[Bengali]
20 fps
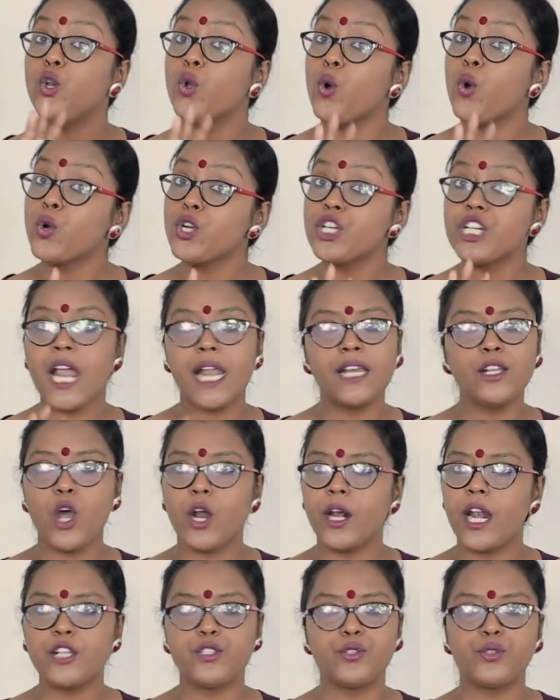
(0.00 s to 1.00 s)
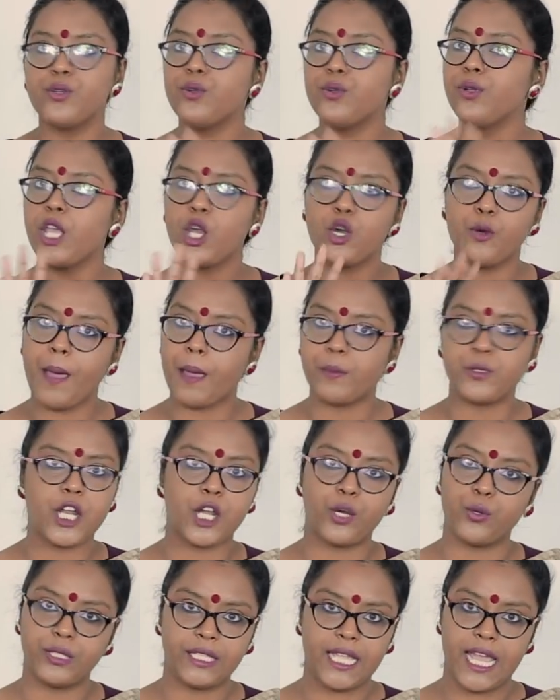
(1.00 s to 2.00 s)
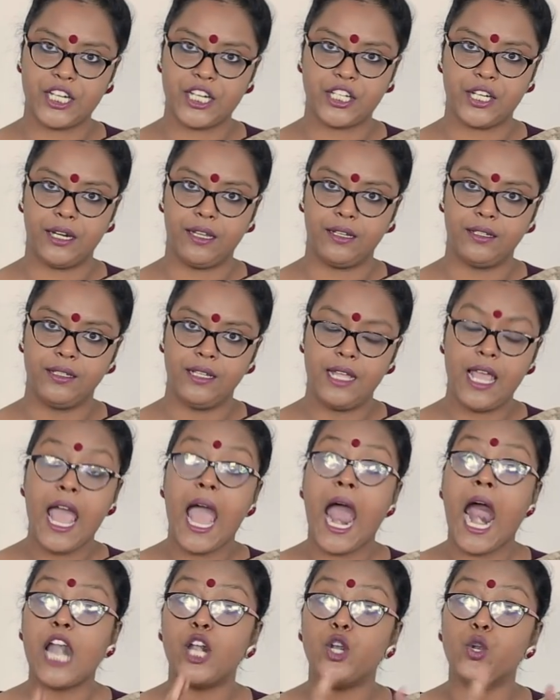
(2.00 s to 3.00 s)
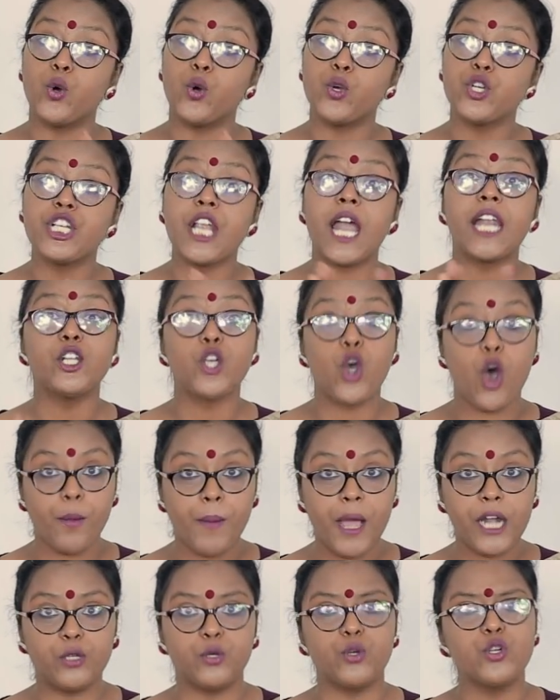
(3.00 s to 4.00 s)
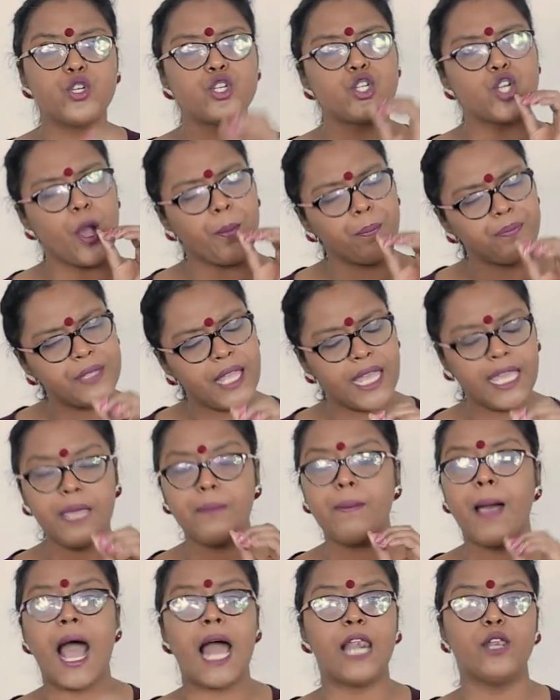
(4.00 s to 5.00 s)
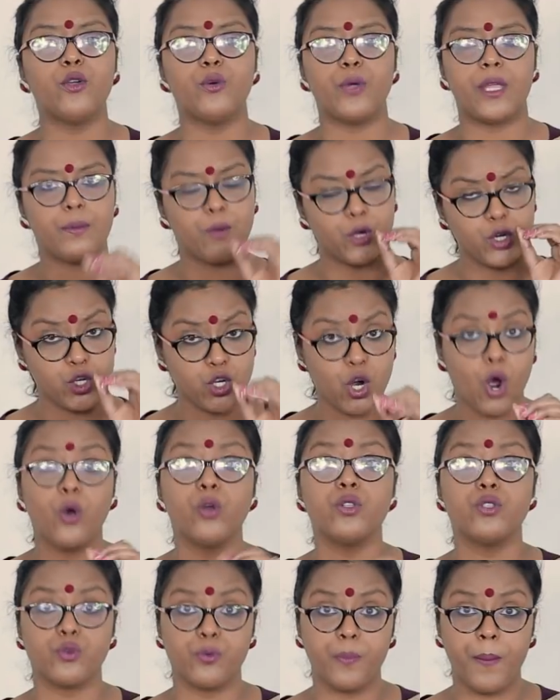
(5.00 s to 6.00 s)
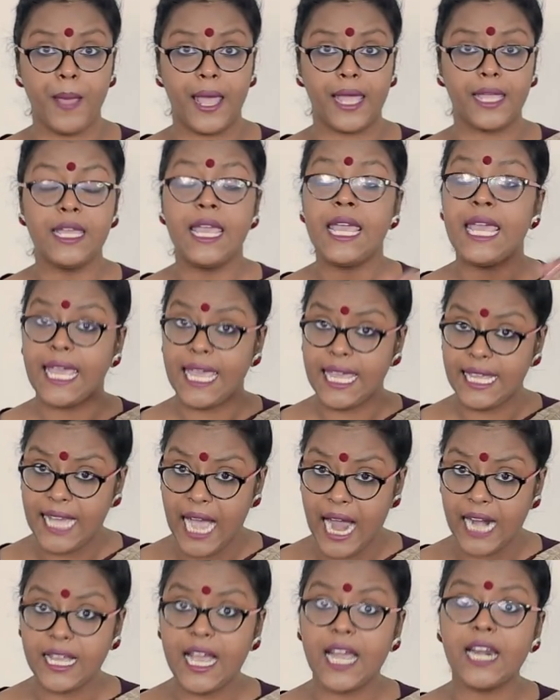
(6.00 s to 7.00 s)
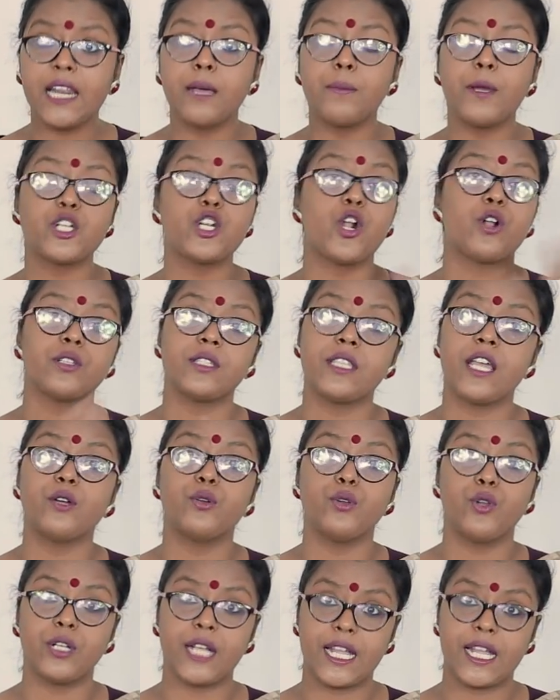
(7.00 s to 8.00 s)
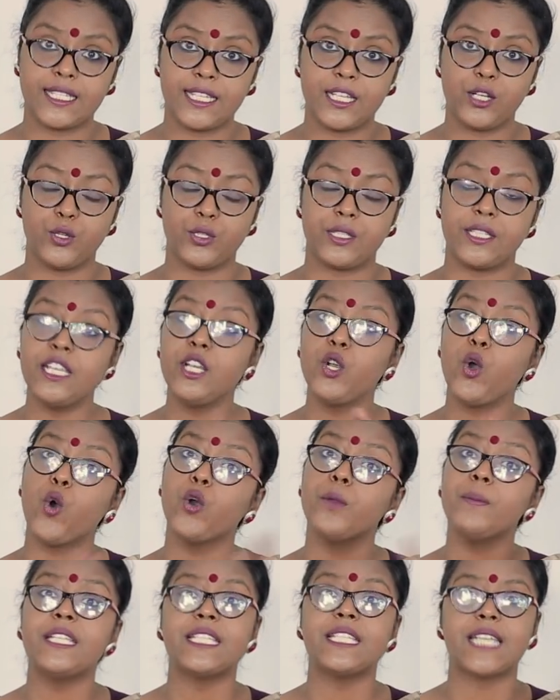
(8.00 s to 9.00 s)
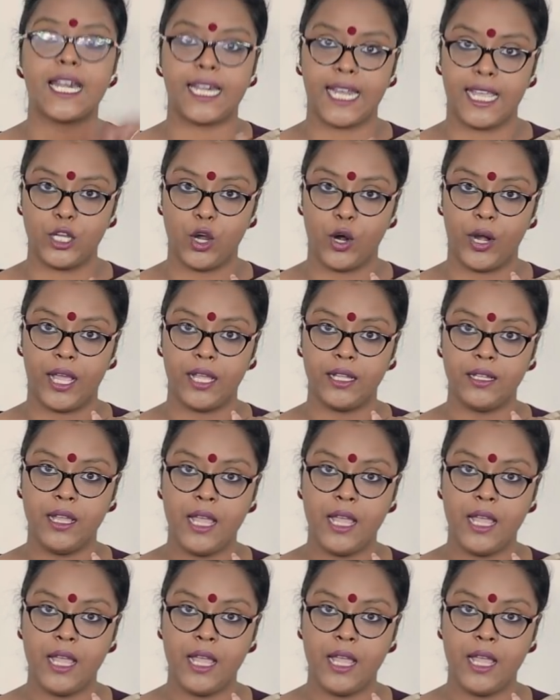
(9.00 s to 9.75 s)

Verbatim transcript: লোকসান করার জন্য কেউ ব্যবসা করতে আসে না আর লোকসান কমানোর সবথেকে ভালো এবং সহজ উপায় এই কারখানা বা সংস্থাগুলোর কাছে হচ্ছে কর্মী ছাঁটাই করা